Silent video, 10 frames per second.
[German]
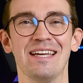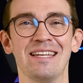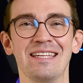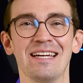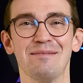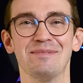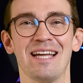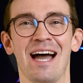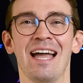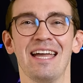denn hier gibt es
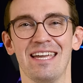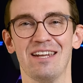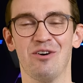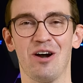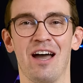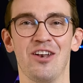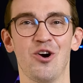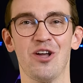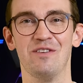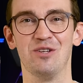ja jede Woche
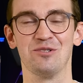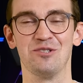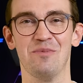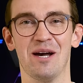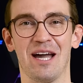neue Videos über